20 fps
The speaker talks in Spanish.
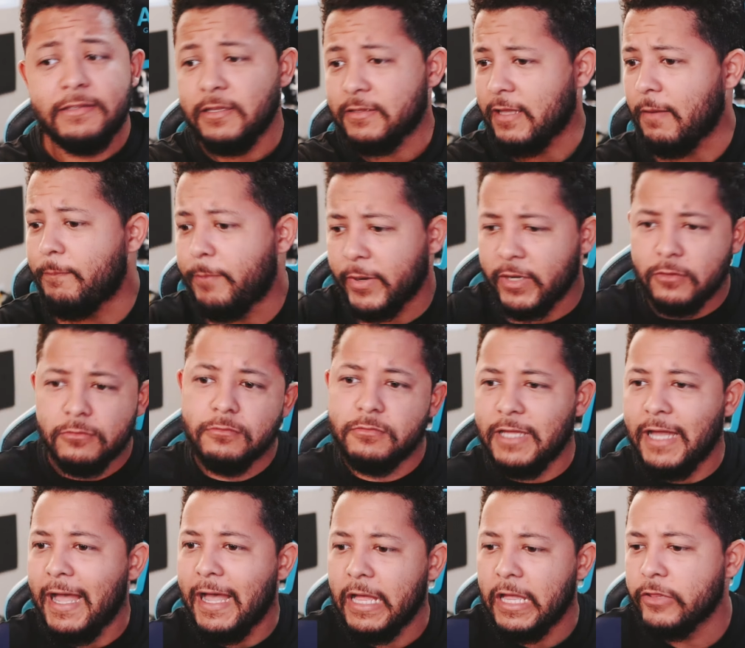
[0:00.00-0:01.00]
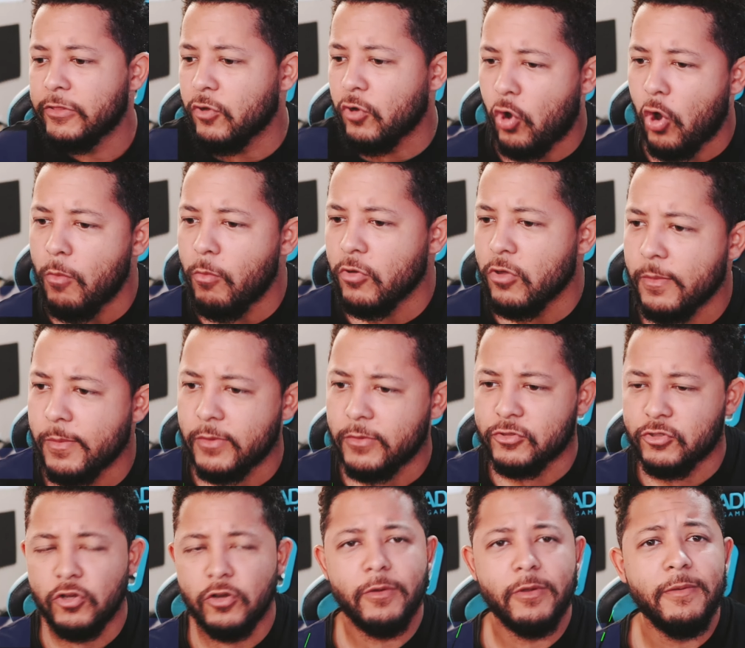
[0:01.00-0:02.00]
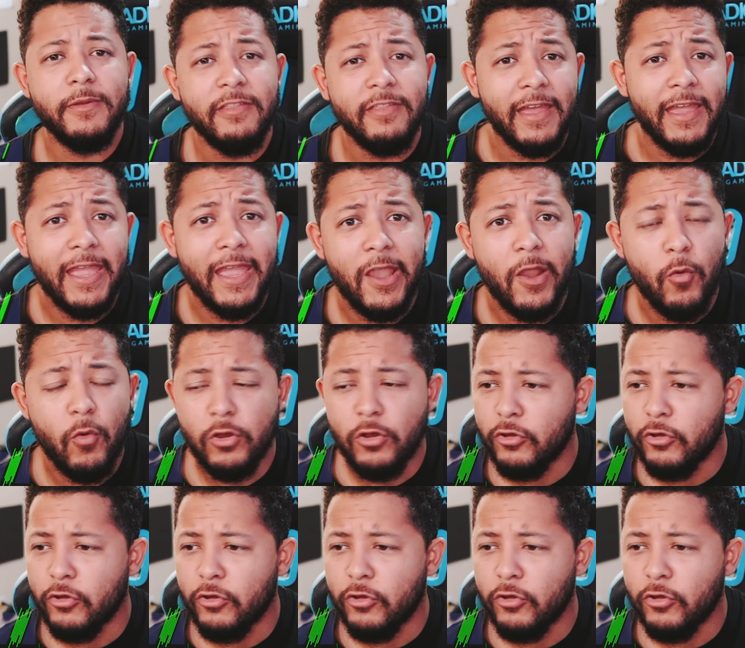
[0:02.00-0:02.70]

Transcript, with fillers: te estás preguntando cómo yo promociono mi video